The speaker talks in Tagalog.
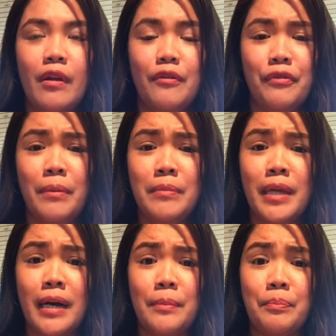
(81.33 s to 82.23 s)
from
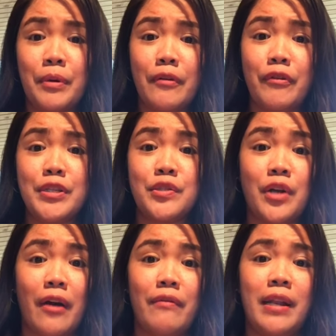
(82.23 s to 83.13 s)
the previous
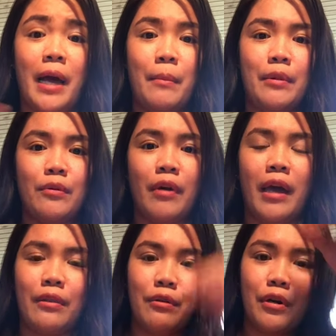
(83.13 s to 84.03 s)
travel namin
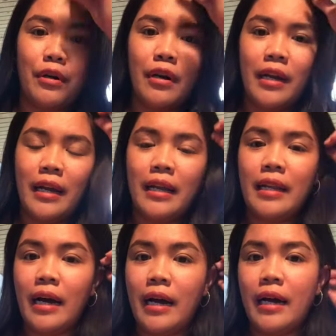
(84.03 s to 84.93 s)
together
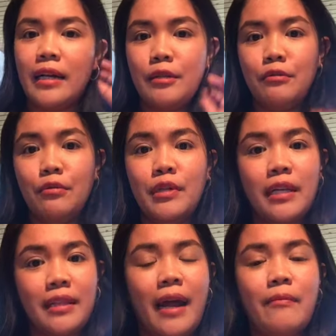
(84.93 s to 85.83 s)
na nung
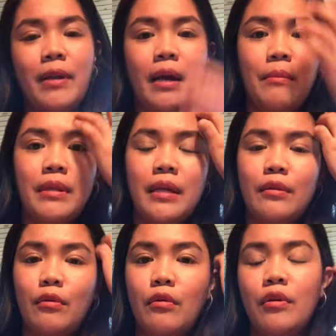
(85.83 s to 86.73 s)
nag-travel kami
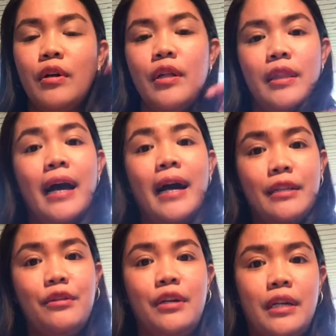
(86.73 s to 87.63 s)
dito, na
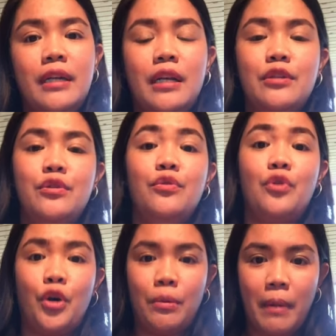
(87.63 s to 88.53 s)
under na ng new
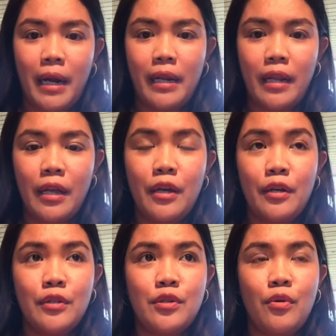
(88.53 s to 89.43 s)
normal.
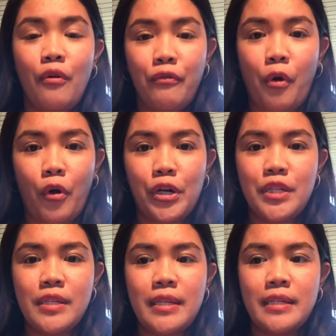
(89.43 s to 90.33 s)
So of
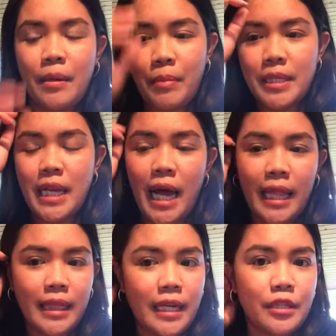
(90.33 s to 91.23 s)
course, syempre sa
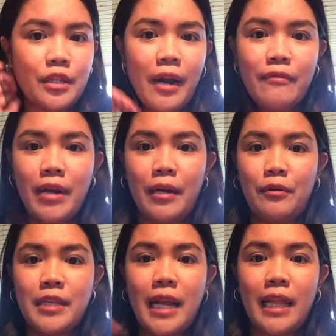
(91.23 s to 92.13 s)
lahat ng travel
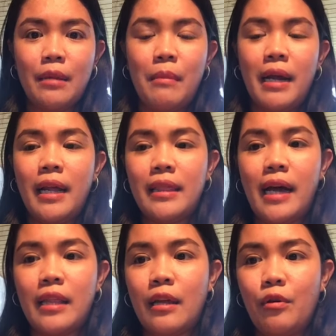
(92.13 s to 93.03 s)
ano, sa lahat ng mga
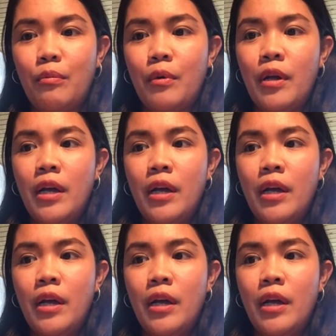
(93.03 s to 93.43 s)
nagtatanong